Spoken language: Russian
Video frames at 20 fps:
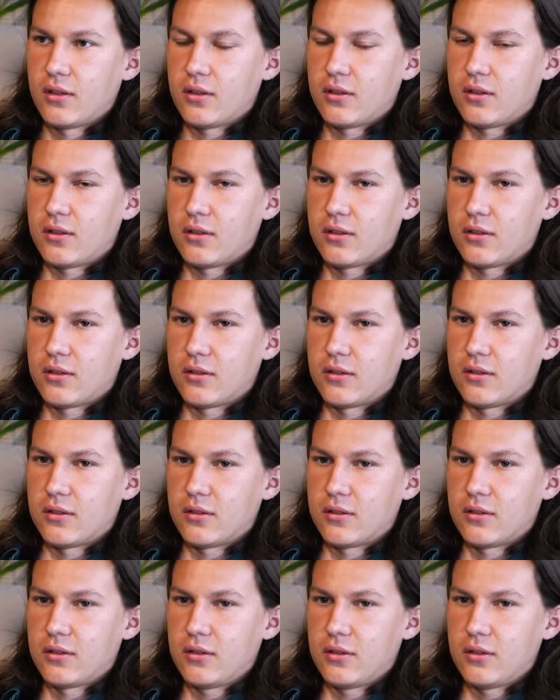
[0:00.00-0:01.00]

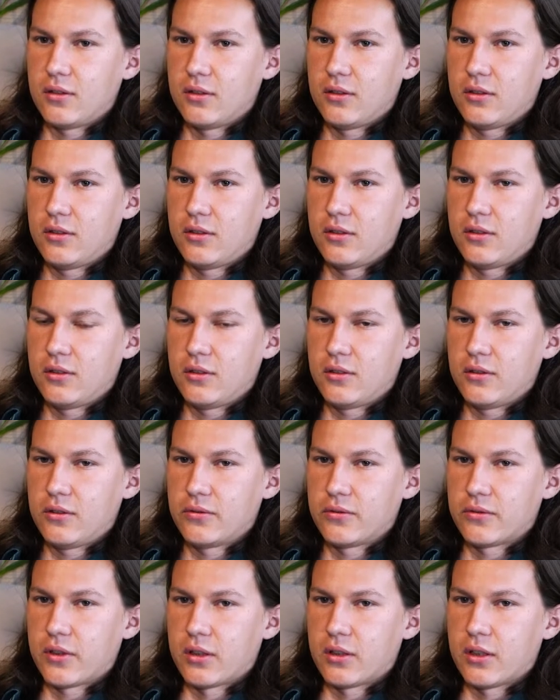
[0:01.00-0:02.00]
Э,
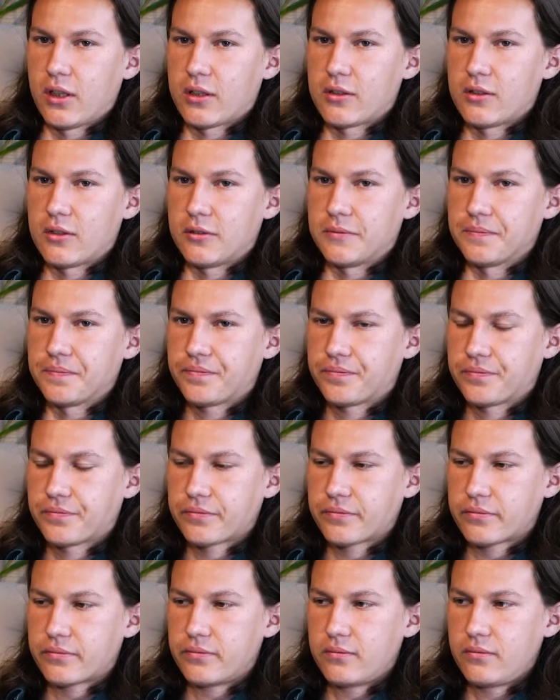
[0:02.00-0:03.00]
и ВКонтакте
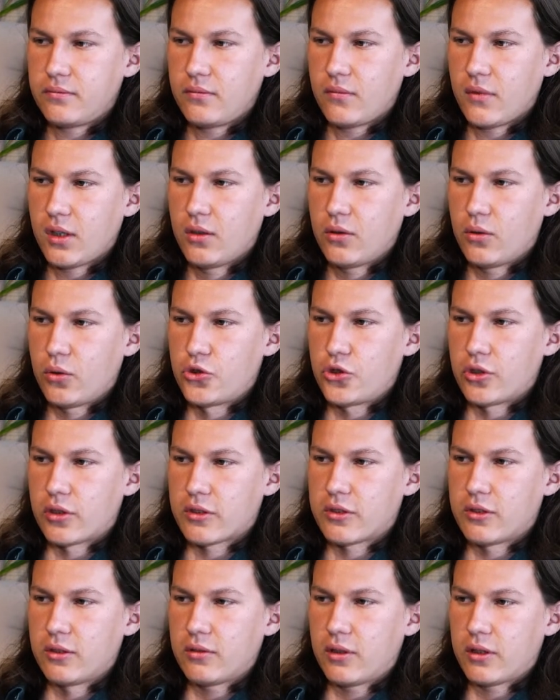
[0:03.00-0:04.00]
очень
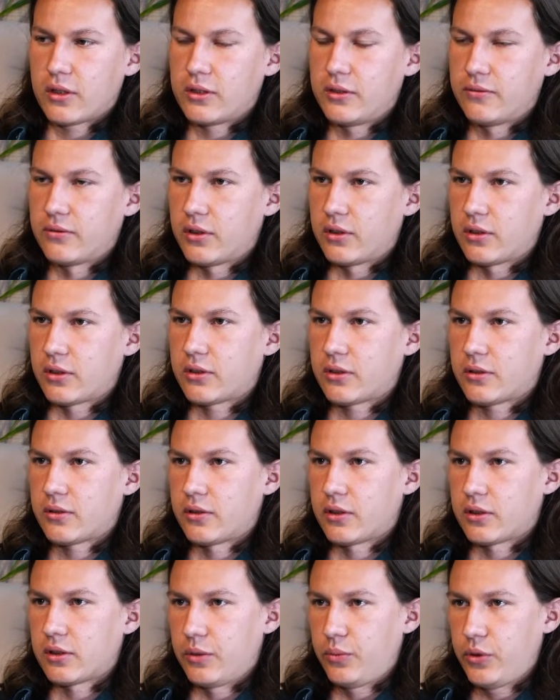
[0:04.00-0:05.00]
активно их
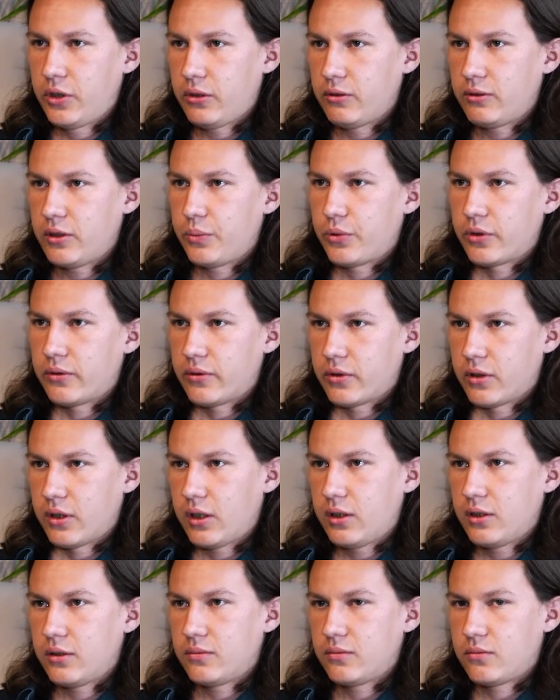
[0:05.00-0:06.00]
рекламировала,
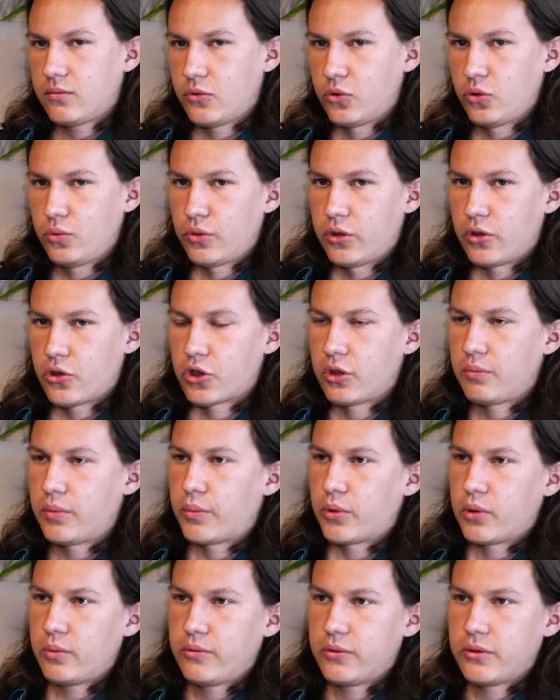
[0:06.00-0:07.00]
продвигала, ну и мы решили
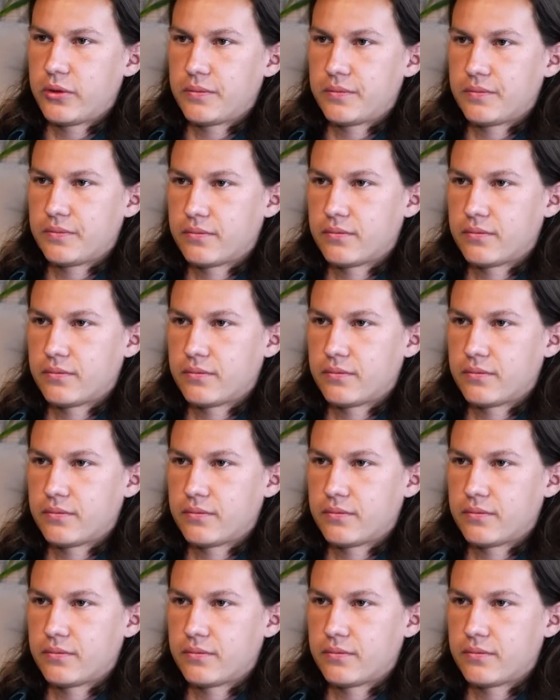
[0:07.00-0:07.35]
попробовать.